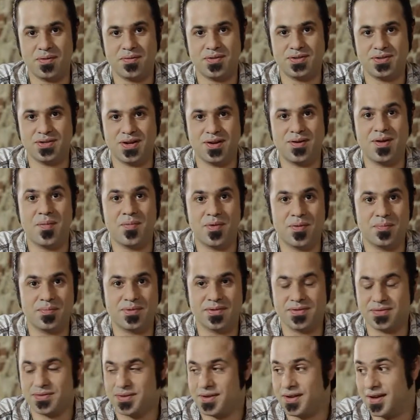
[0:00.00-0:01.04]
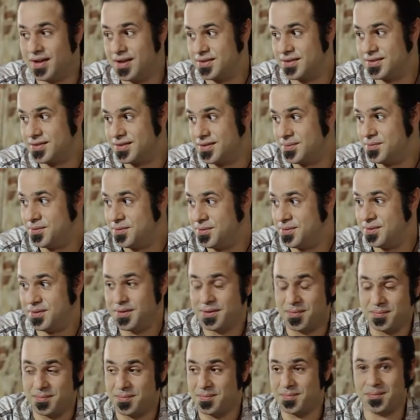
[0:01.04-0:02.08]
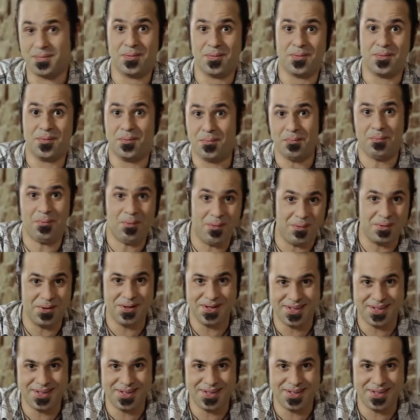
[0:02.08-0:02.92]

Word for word: widziałem ją pierwszy raz i mówiłem Oj,